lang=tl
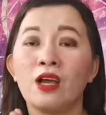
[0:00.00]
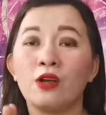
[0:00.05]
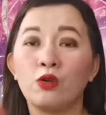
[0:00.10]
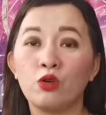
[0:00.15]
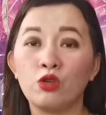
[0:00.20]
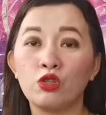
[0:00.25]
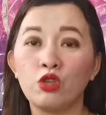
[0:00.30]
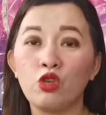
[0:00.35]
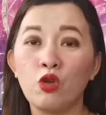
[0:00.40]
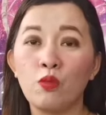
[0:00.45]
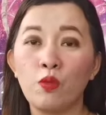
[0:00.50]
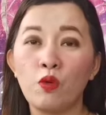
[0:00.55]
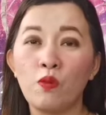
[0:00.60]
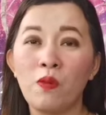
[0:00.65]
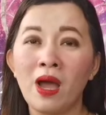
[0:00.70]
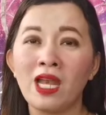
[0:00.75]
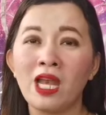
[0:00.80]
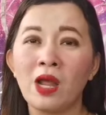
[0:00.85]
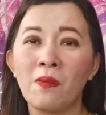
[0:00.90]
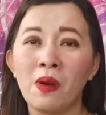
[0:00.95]
Gusto nyo po
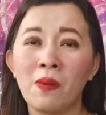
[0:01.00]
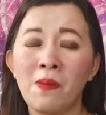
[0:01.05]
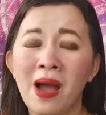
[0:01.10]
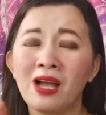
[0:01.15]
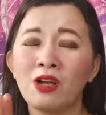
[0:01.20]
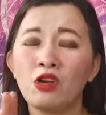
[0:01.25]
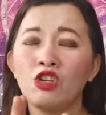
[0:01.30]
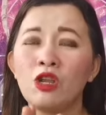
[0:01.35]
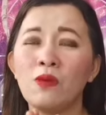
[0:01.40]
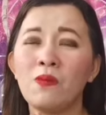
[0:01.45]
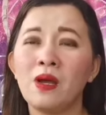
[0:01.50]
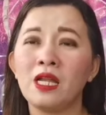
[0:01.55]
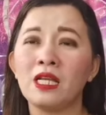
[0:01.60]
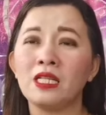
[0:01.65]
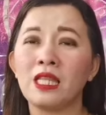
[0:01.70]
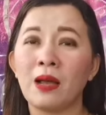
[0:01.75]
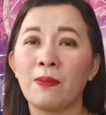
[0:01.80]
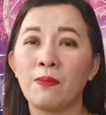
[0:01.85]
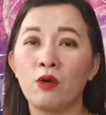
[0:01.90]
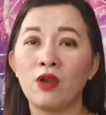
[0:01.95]
ba na mabago naman
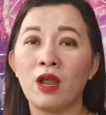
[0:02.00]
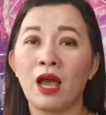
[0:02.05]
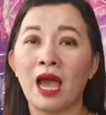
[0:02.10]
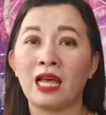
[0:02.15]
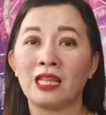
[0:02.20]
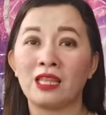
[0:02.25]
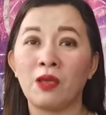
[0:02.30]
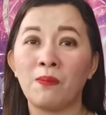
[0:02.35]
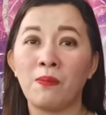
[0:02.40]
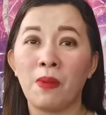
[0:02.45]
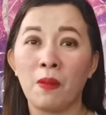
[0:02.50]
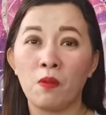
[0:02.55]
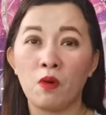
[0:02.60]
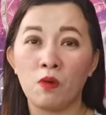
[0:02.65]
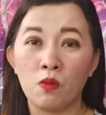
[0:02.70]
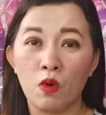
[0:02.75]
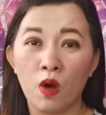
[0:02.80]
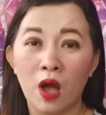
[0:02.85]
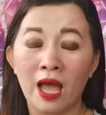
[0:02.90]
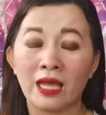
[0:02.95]
ang takbo ng ating
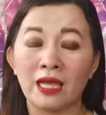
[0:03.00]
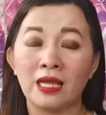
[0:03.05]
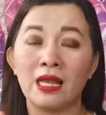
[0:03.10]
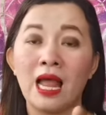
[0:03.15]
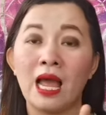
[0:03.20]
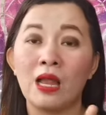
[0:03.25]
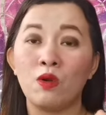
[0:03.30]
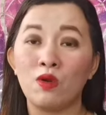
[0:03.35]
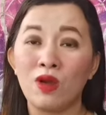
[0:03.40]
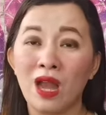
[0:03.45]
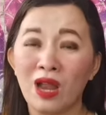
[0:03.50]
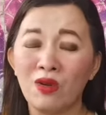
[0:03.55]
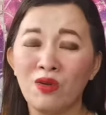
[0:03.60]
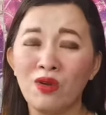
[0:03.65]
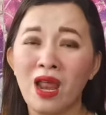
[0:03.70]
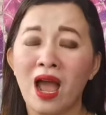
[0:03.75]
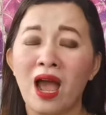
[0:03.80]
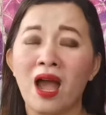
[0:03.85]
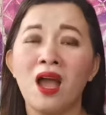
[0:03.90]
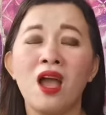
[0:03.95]
pamumuhay?
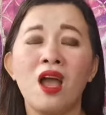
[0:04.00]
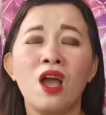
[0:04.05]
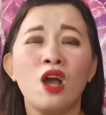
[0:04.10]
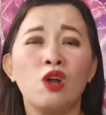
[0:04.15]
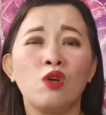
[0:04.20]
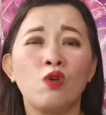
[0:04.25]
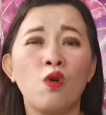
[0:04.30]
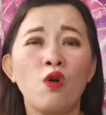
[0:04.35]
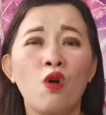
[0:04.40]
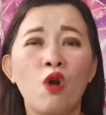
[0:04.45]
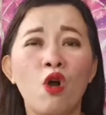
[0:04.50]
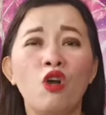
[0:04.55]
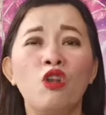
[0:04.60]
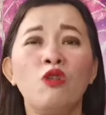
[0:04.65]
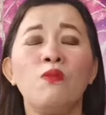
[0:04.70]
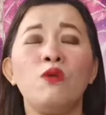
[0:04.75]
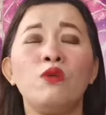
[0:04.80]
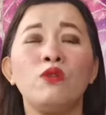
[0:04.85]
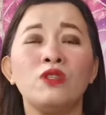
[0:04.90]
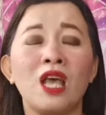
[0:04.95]
Lalo-lalo na kung
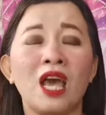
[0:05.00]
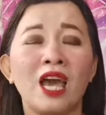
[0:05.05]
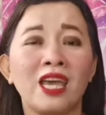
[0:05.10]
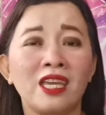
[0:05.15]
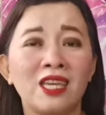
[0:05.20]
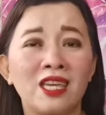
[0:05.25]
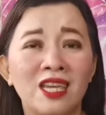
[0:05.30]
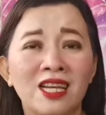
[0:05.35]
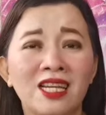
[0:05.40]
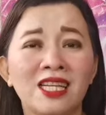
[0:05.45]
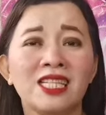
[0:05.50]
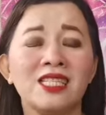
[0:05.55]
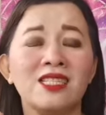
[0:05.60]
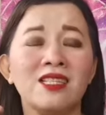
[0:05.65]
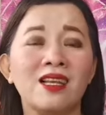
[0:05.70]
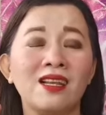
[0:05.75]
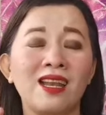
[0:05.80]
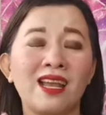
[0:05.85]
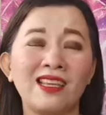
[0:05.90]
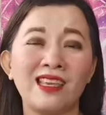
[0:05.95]
almost tapos, ay
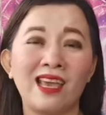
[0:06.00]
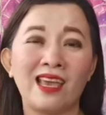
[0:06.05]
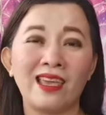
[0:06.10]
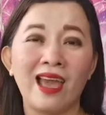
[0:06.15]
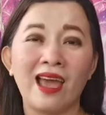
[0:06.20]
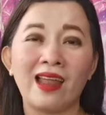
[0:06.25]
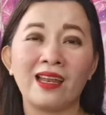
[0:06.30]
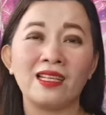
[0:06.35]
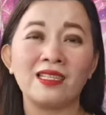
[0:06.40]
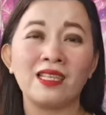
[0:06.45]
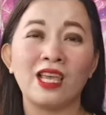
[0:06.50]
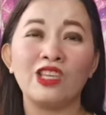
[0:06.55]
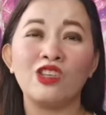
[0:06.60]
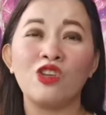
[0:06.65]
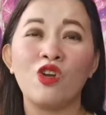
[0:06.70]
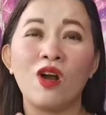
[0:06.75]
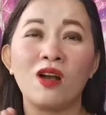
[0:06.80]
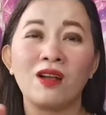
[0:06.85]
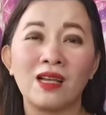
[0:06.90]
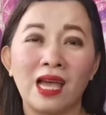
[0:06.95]
years nang nangyayari sa
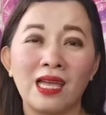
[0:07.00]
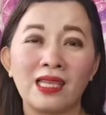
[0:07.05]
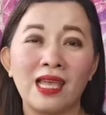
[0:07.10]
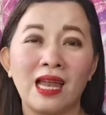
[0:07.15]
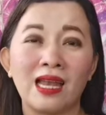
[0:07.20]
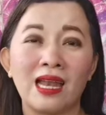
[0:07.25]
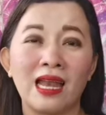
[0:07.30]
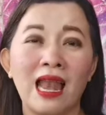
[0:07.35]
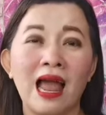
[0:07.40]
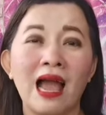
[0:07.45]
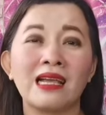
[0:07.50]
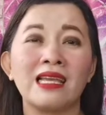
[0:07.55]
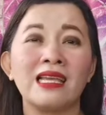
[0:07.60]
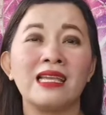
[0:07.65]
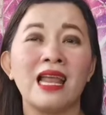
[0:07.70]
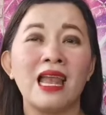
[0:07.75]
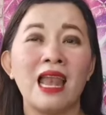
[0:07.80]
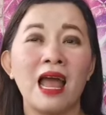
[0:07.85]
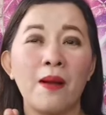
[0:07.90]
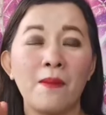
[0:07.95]
inyo ang ganyan na
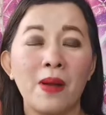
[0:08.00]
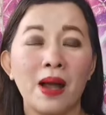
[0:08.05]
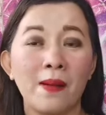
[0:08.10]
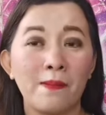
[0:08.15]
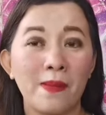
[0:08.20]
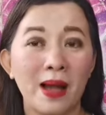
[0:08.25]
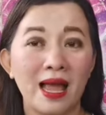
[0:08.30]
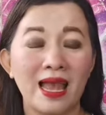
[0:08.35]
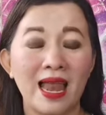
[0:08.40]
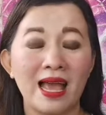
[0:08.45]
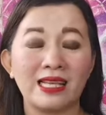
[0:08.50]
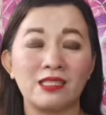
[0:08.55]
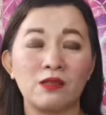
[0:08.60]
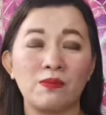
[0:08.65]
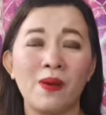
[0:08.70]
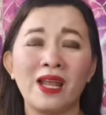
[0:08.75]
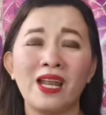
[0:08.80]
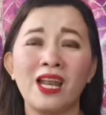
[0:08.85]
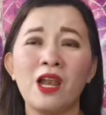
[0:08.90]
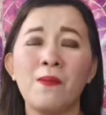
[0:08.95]
lagi na lamang malas.
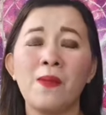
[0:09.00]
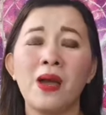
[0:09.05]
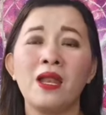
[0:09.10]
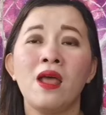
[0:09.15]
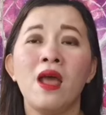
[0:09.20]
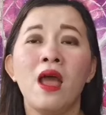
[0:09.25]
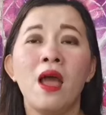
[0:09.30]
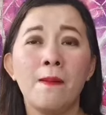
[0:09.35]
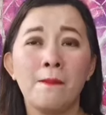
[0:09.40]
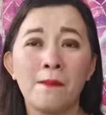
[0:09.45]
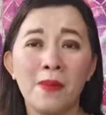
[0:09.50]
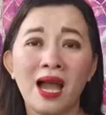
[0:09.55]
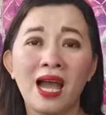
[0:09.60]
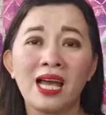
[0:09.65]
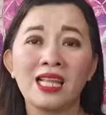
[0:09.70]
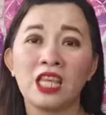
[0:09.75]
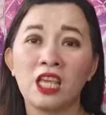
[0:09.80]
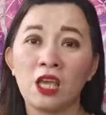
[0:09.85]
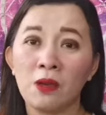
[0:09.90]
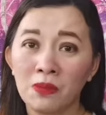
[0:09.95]
Para naman,
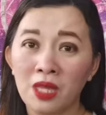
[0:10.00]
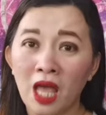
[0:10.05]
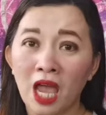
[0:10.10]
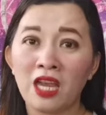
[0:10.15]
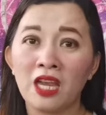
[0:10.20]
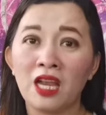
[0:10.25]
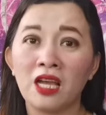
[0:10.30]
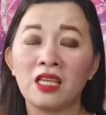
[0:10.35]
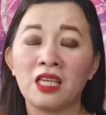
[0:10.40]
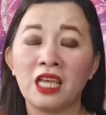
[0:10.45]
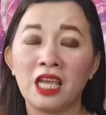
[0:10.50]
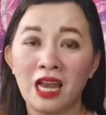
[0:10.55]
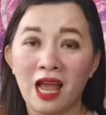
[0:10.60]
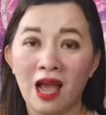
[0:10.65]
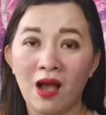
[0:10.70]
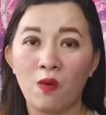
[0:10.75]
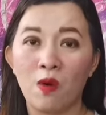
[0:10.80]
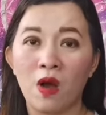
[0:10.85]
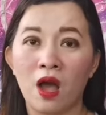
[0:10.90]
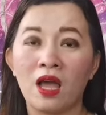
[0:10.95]
makatikim tayo ng
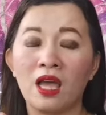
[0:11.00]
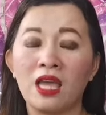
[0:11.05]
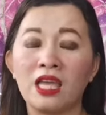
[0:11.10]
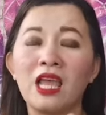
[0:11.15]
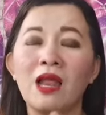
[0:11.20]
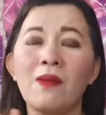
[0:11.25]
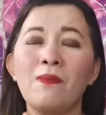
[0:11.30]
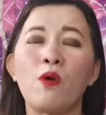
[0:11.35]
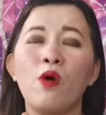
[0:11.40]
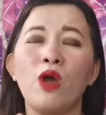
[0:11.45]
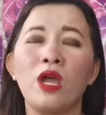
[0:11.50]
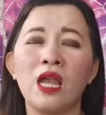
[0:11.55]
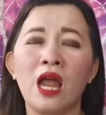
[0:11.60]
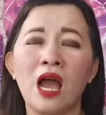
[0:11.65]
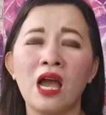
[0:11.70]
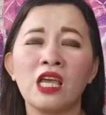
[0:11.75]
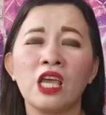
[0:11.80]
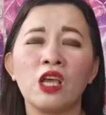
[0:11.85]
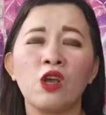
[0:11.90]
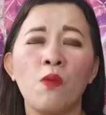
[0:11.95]
ginhawa. Yan po ay
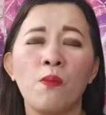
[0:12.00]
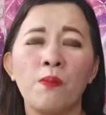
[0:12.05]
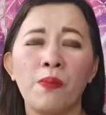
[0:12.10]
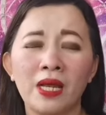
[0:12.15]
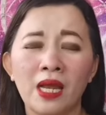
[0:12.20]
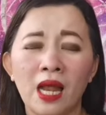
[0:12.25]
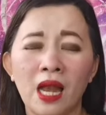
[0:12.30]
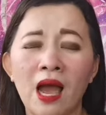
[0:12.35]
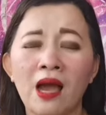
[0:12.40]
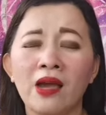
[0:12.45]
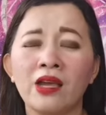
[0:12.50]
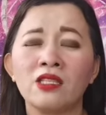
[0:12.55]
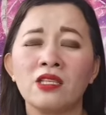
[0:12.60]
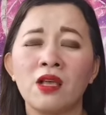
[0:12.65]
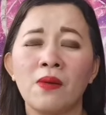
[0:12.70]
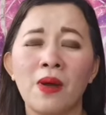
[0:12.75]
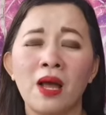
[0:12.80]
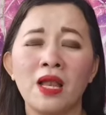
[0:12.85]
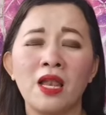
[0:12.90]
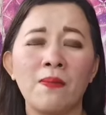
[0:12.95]
lagi kong panalangin
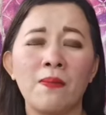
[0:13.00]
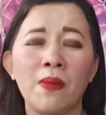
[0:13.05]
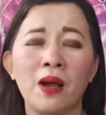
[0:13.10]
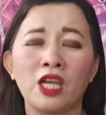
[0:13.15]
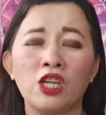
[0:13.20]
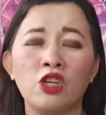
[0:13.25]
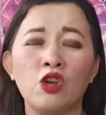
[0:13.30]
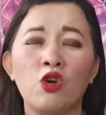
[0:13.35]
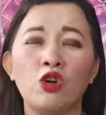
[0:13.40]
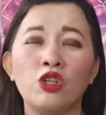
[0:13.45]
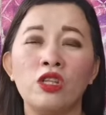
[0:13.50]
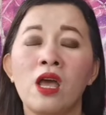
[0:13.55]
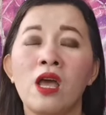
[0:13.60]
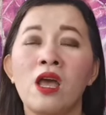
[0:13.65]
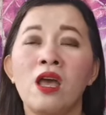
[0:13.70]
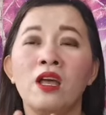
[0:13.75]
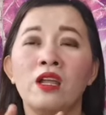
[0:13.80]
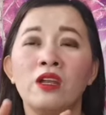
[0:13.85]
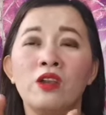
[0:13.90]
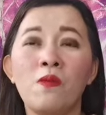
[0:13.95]
sa mahal na Panginoon.
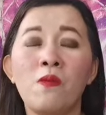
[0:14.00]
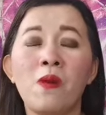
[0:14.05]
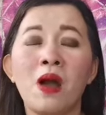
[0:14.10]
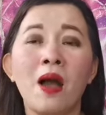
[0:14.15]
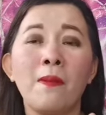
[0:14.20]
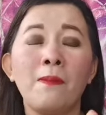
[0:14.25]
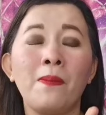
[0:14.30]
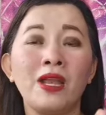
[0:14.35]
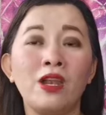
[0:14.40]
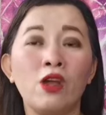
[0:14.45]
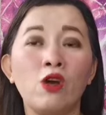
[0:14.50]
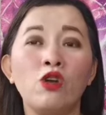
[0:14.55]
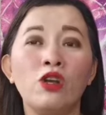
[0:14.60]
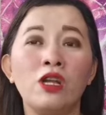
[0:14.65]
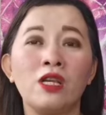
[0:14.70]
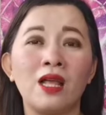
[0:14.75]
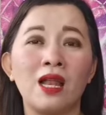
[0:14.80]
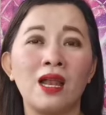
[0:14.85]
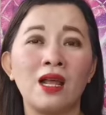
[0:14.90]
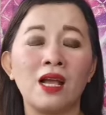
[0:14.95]
Noong mga panahon
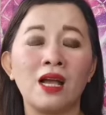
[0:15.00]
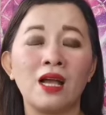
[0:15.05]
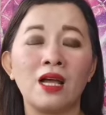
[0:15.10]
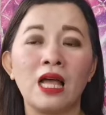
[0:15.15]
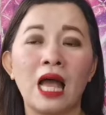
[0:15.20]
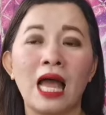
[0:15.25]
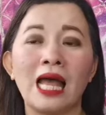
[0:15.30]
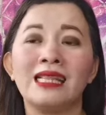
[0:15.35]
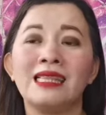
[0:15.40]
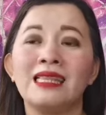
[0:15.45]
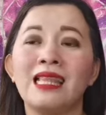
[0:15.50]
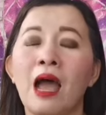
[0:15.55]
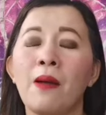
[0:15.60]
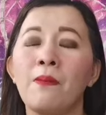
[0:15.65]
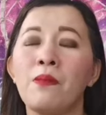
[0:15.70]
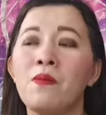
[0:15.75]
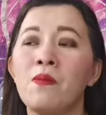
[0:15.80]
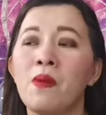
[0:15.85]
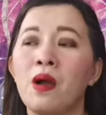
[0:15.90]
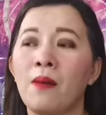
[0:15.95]
na talagang ang
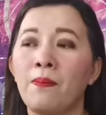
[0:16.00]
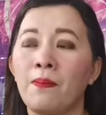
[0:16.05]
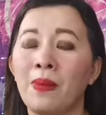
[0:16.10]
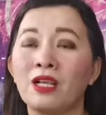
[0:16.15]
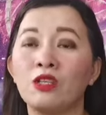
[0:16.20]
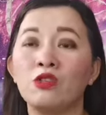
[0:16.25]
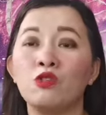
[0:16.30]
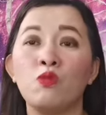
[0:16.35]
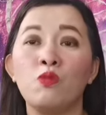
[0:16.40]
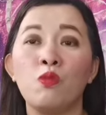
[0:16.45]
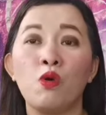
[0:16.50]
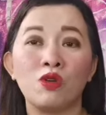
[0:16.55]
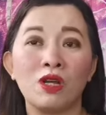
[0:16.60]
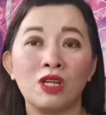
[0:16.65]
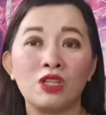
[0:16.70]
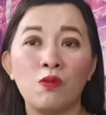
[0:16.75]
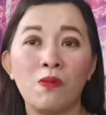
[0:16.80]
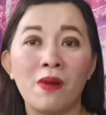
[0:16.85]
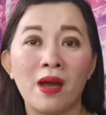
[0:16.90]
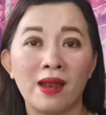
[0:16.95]
dami mga pagsubok
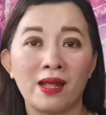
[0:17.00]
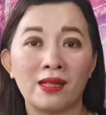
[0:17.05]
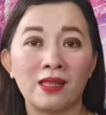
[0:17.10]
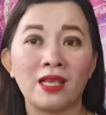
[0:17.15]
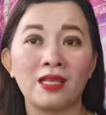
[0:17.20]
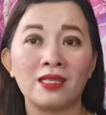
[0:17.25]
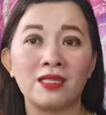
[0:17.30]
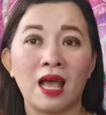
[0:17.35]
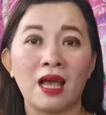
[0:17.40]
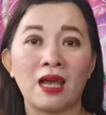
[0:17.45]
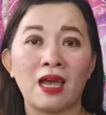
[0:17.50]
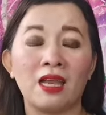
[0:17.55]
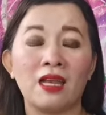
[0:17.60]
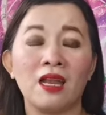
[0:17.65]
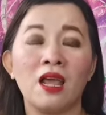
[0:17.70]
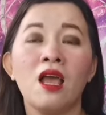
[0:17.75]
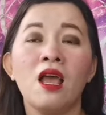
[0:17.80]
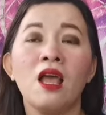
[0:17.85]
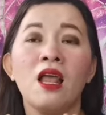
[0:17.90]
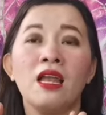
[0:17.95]
na dumarating sa akin.